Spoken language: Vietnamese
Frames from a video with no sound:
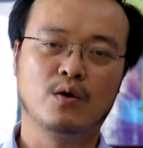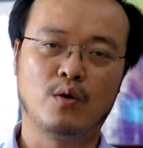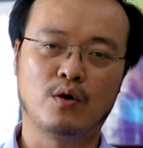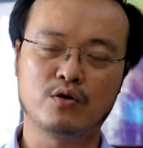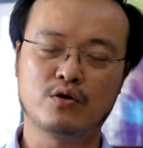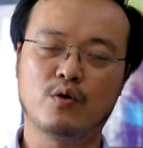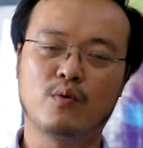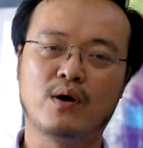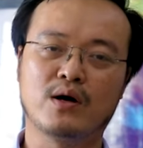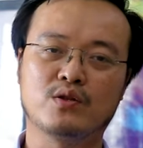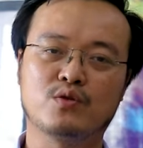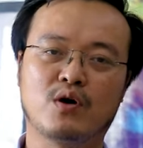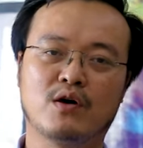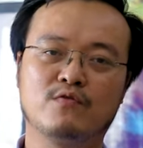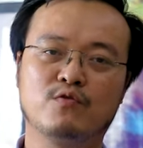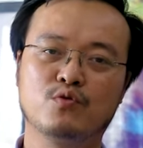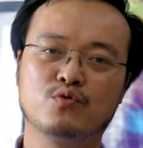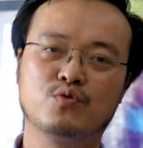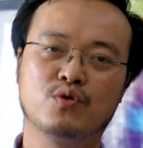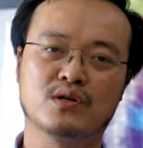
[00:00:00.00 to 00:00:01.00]
nó hoàn
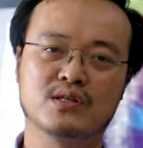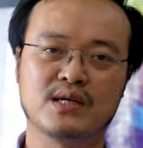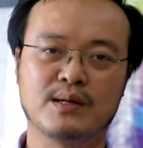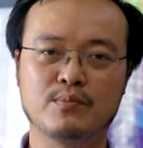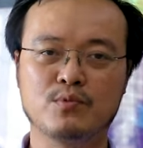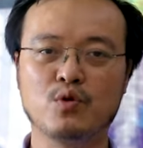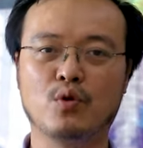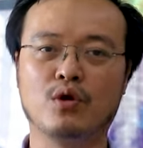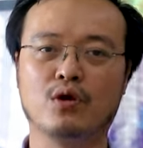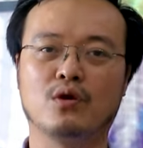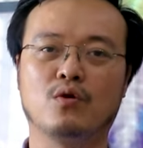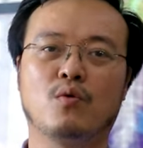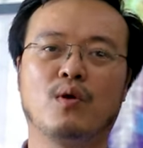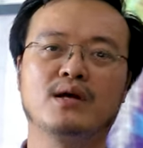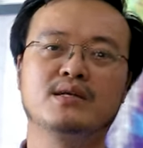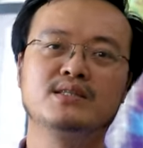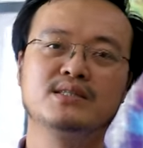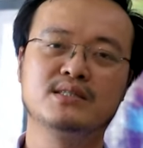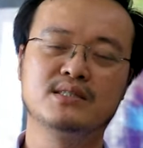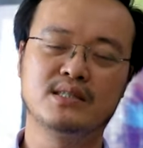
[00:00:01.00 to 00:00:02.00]
toàn phụ thuộc xem tuổi của
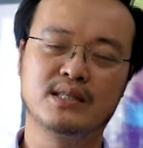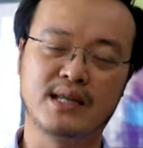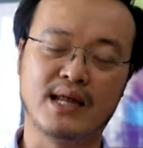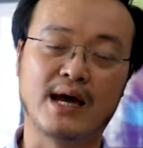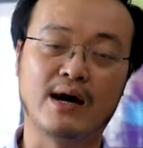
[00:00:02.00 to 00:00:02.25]
anh chị như thế